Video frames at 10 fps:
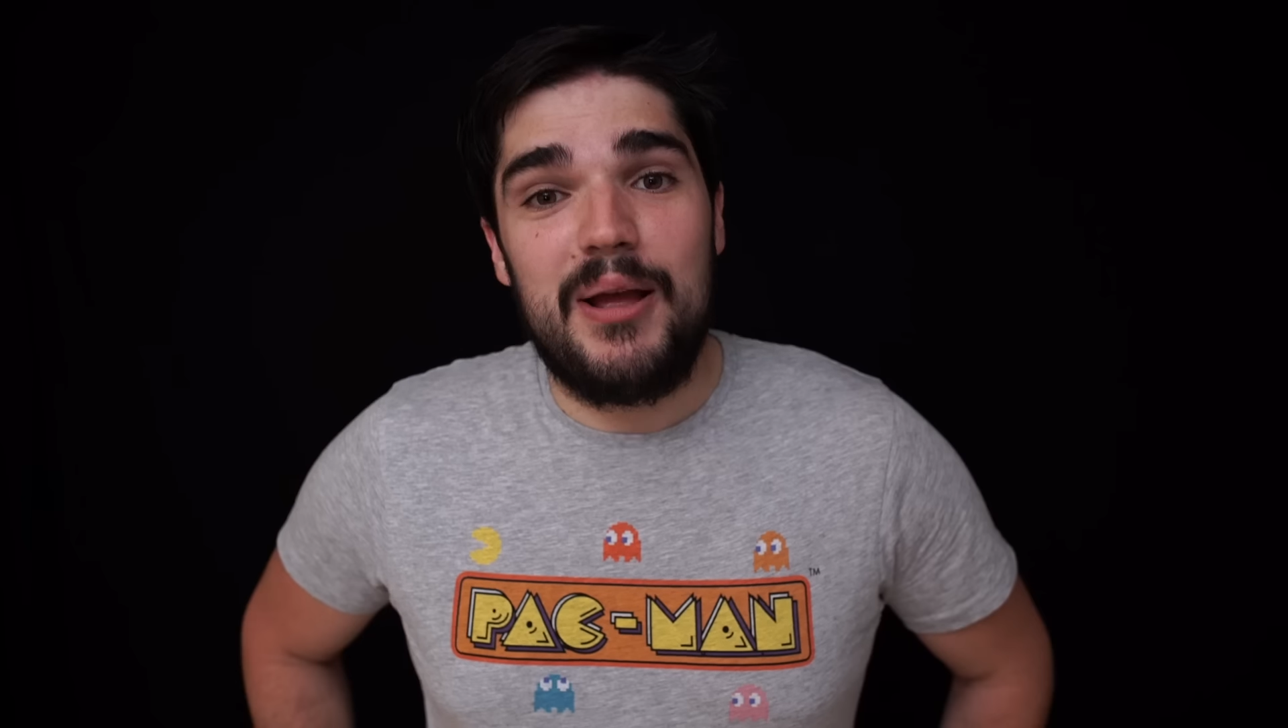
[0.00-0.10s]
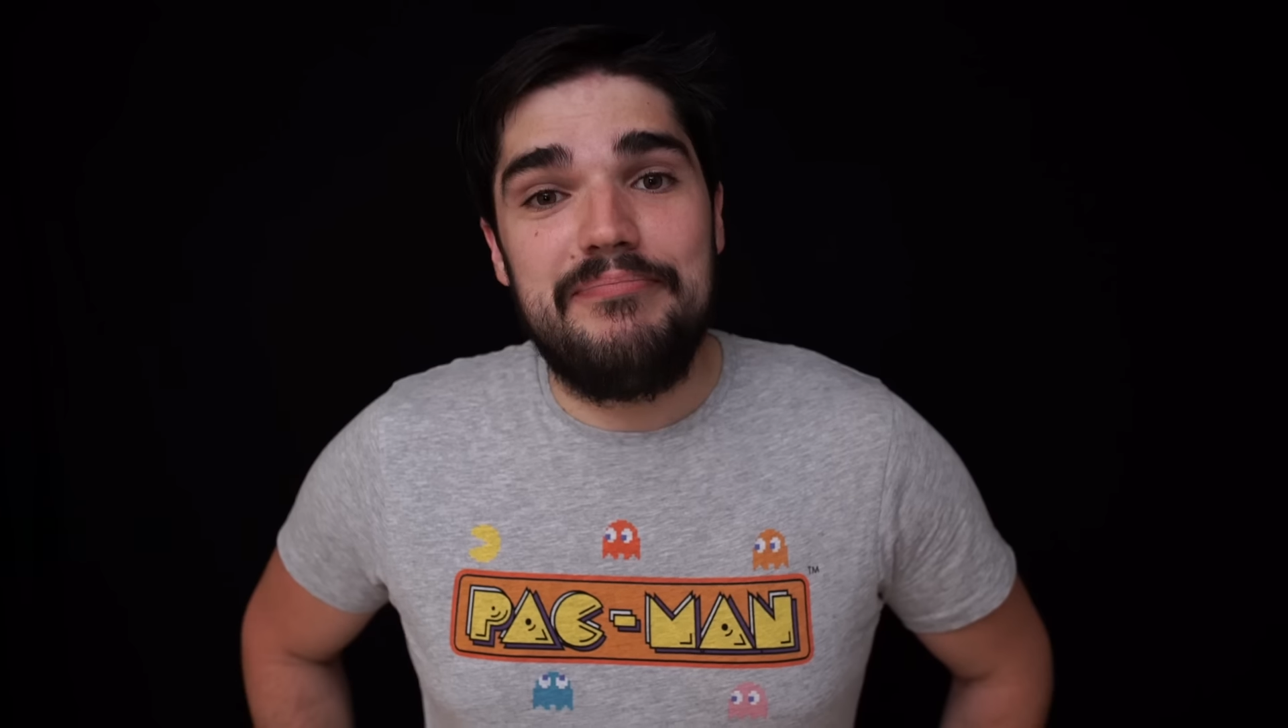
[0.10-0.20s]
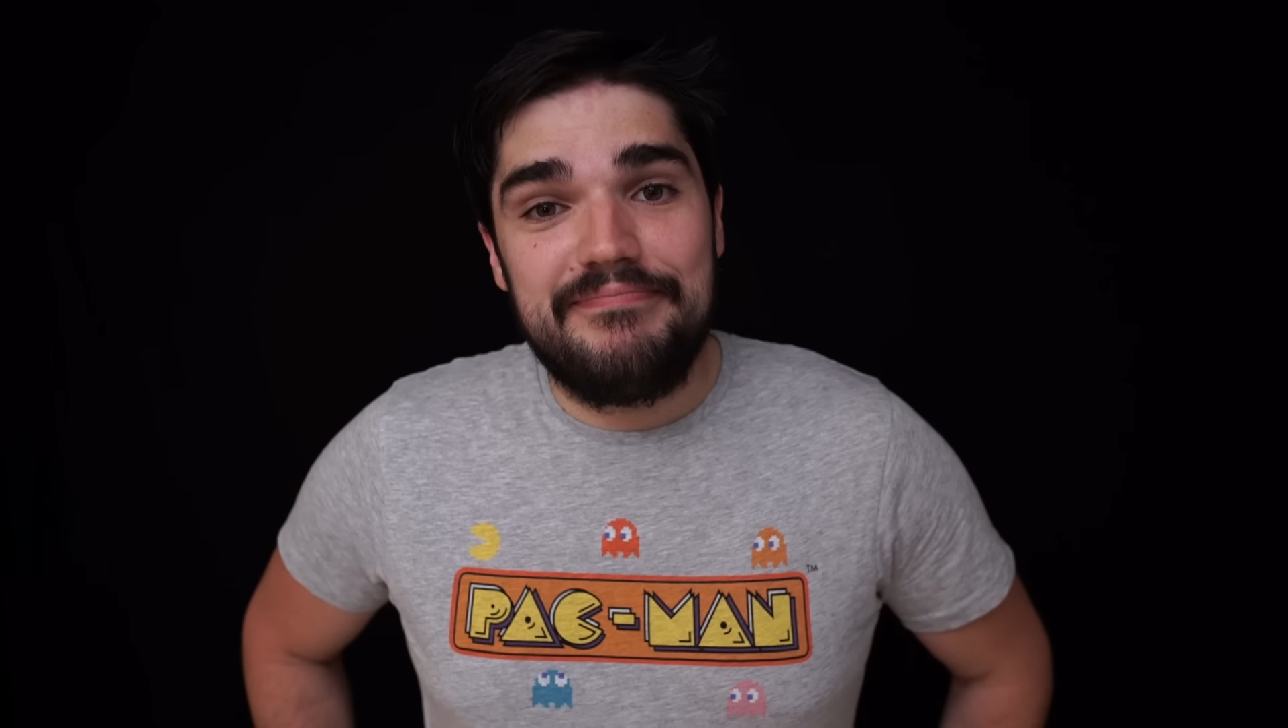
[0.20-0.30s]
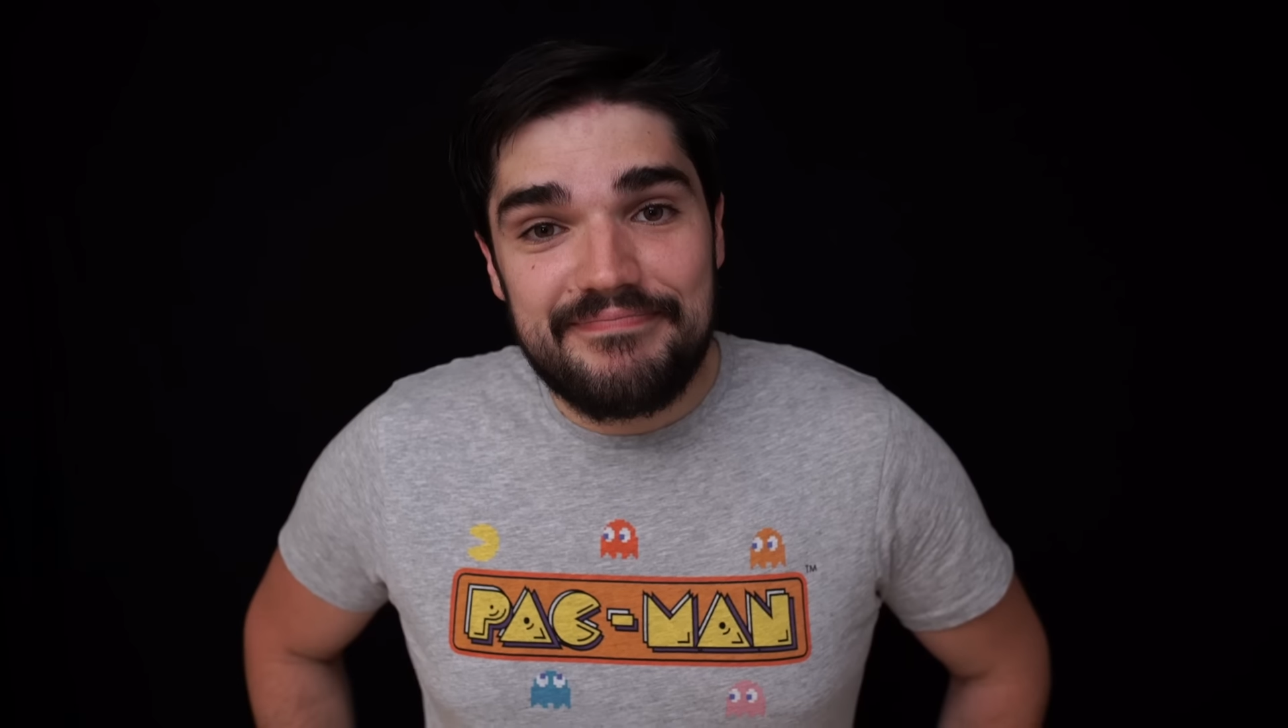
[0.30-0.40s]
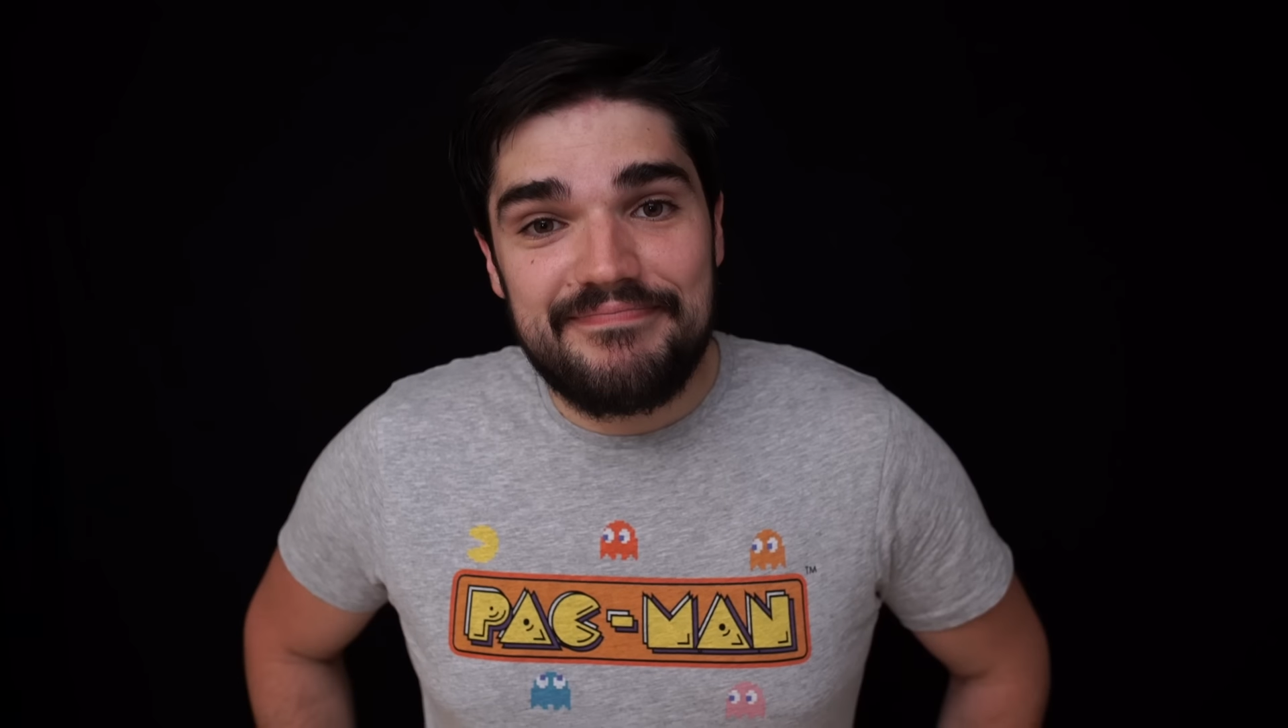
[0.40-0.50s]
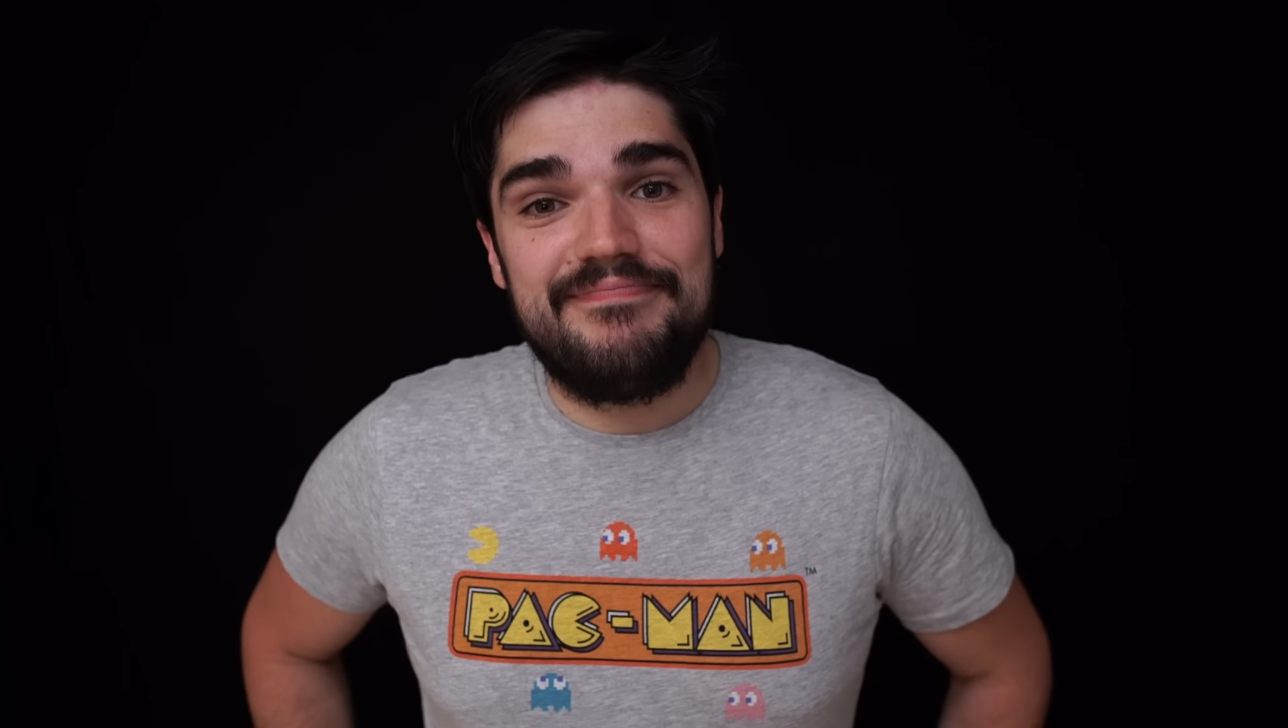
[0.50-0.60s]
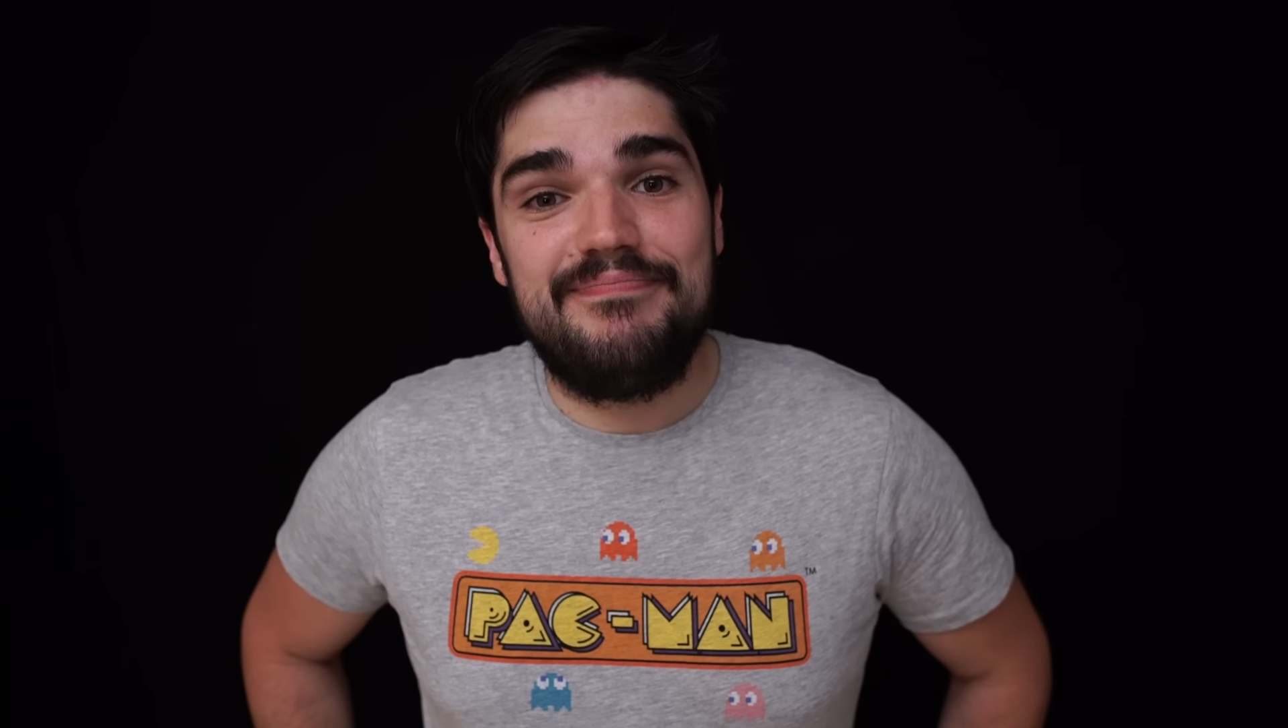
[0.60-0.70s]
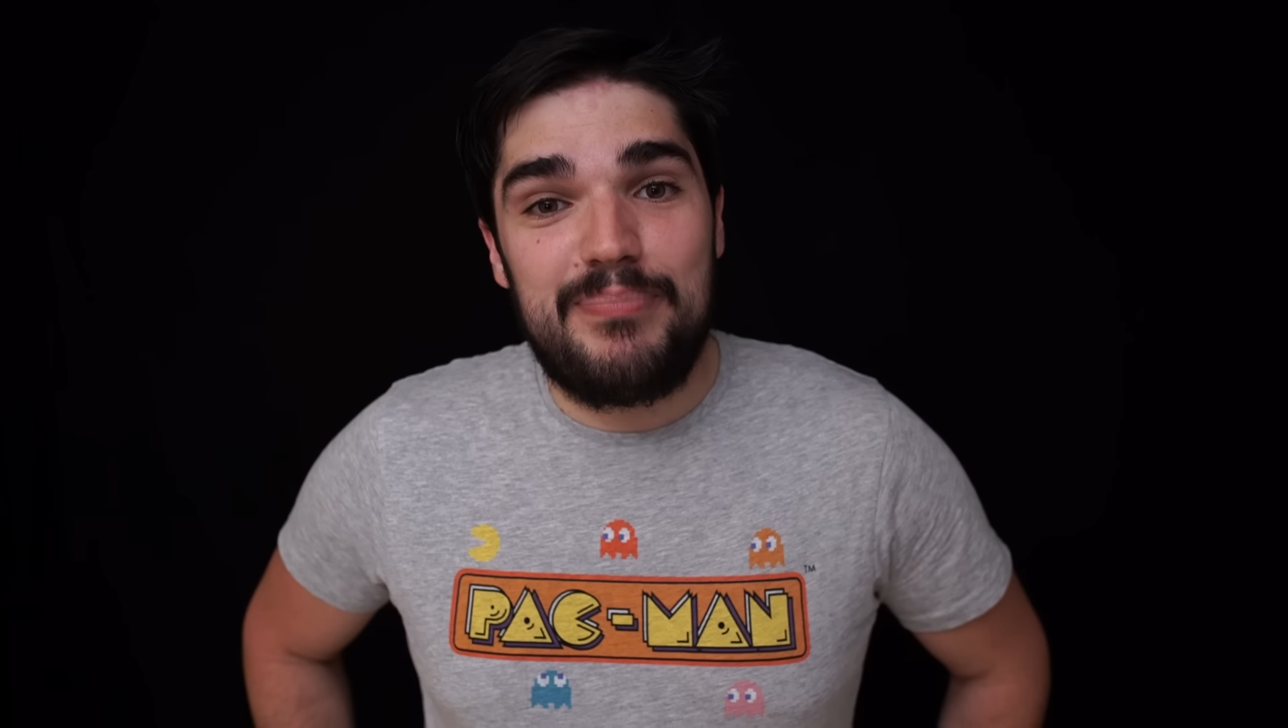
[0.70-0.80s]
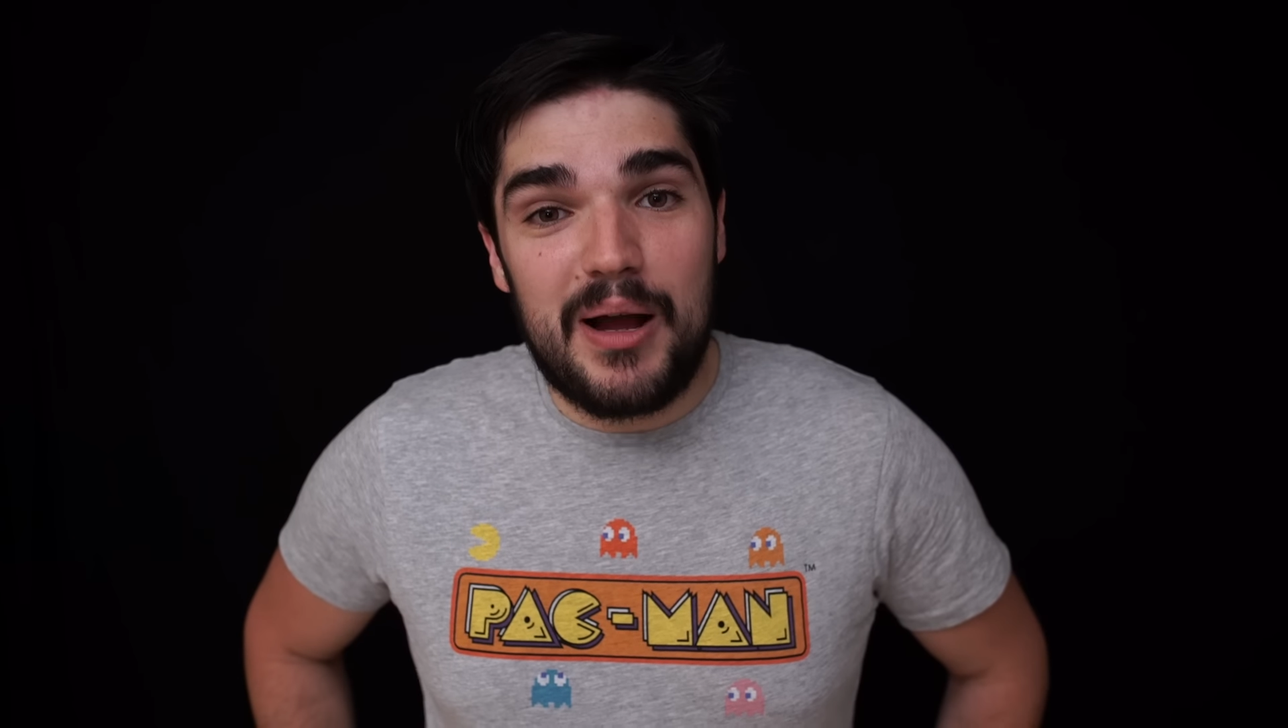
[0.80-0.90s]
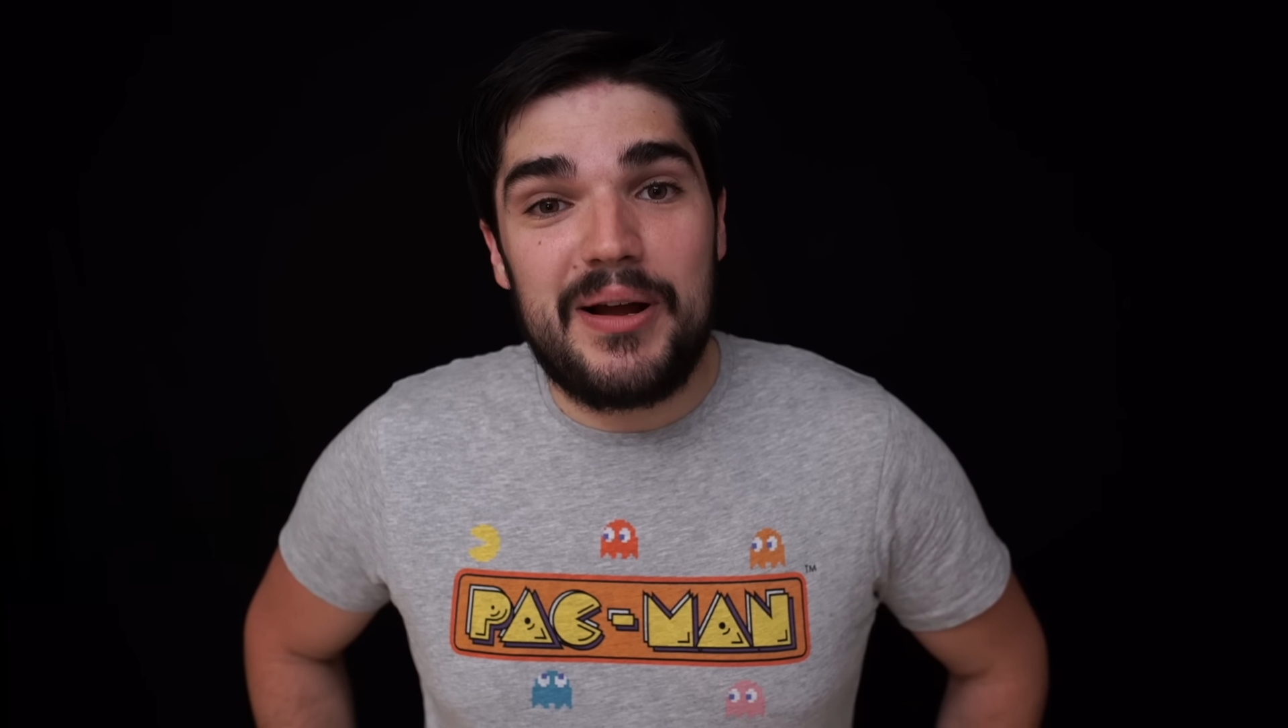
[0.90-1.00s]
Ouais, pas